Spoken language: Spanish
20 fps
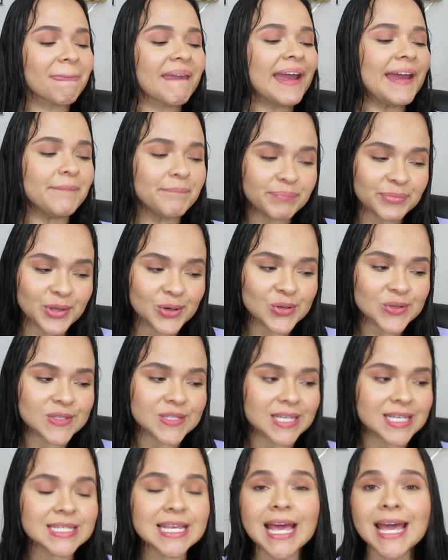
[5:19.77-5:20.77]

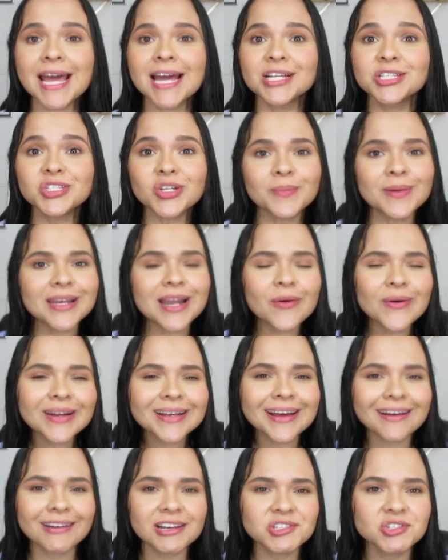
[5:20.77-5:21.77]
Entonces, yo me lavo el
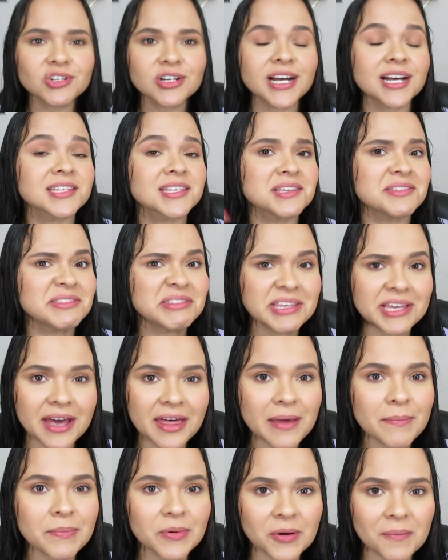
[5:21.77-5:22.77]
cabello casi día
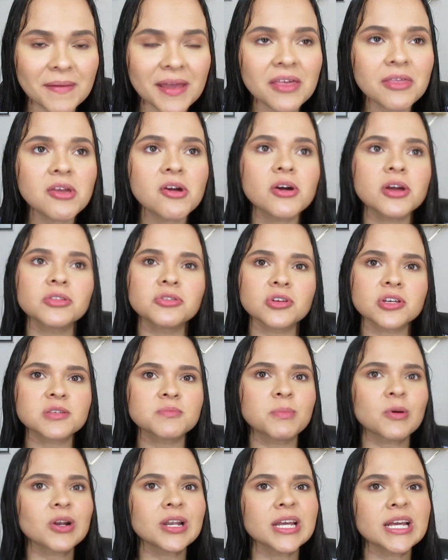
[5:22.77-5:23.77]
de por medio, entonces
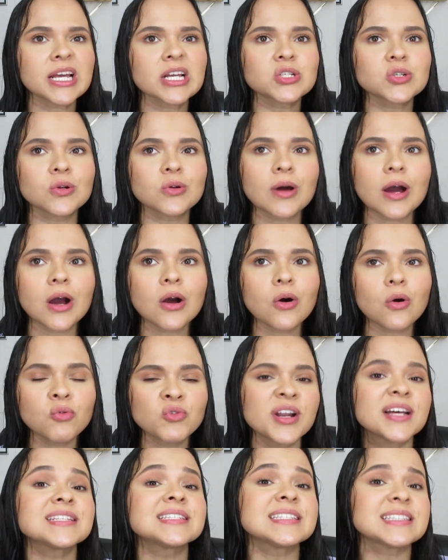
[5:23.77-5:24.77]
ponle que yo lo hago
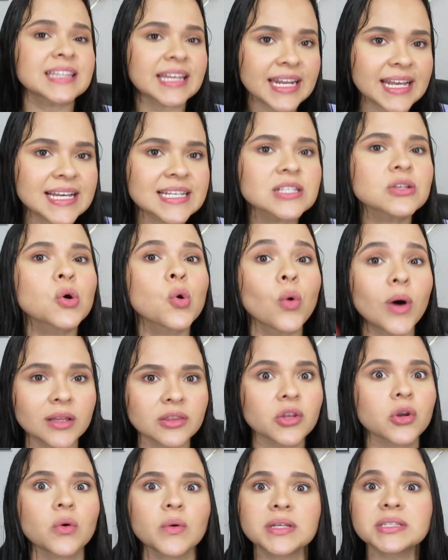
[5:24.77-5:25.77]
unas tres,
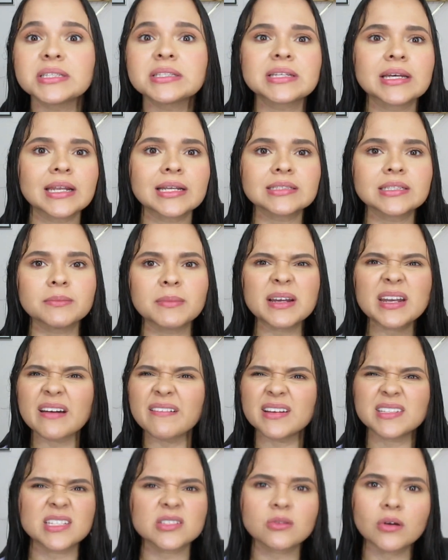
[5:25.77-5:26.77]
cuatro veces a la semana, a
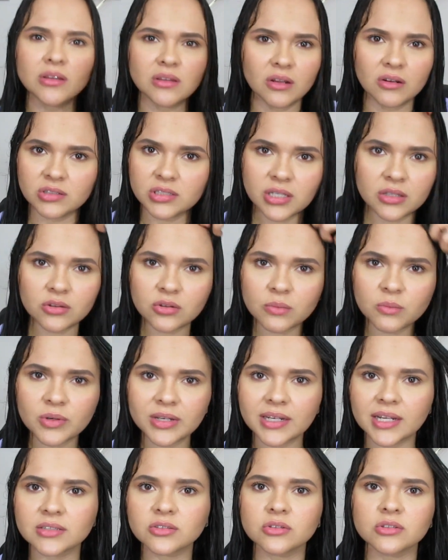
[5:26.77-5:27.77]
veces cuando lo siento muy
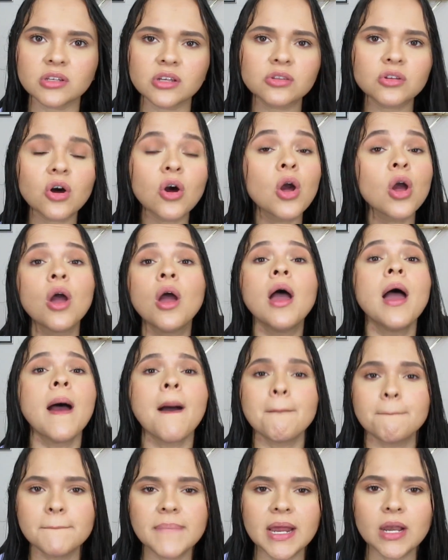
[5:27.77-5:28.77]
grasosito,
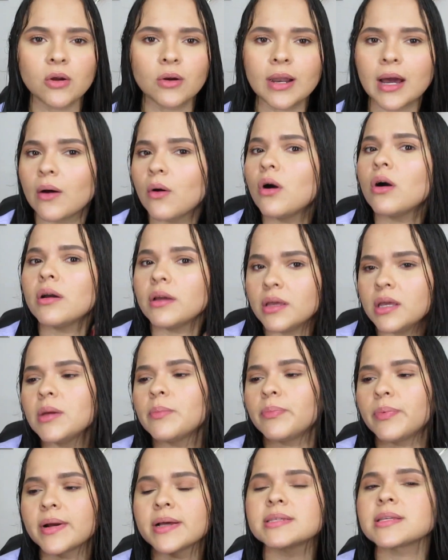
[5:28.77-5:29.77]
me lo lavo y
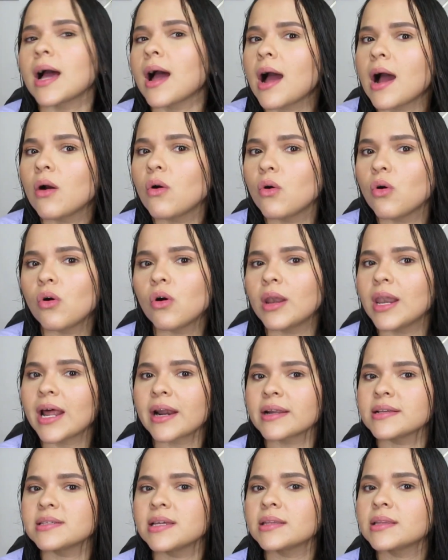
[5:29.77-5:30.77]
pues hago la
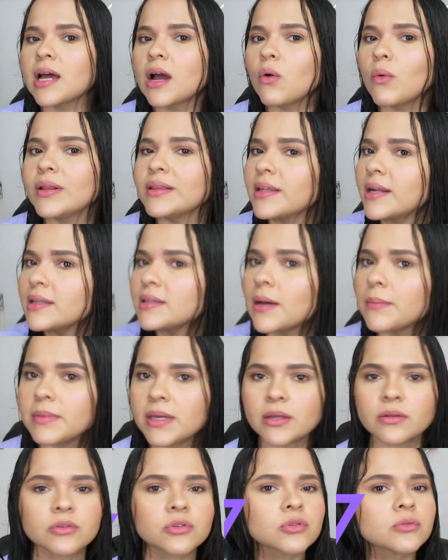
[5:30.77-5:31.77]
receta, hago el
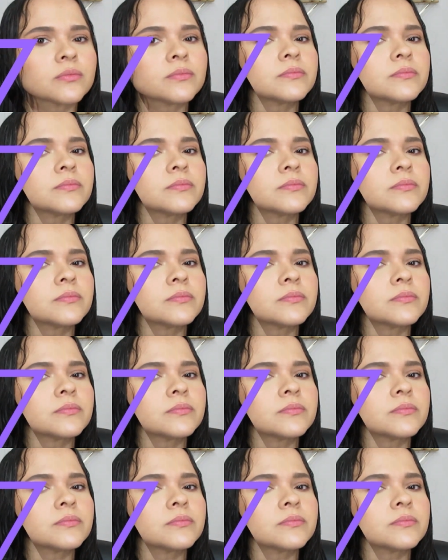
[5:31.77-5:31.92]
tratamiento.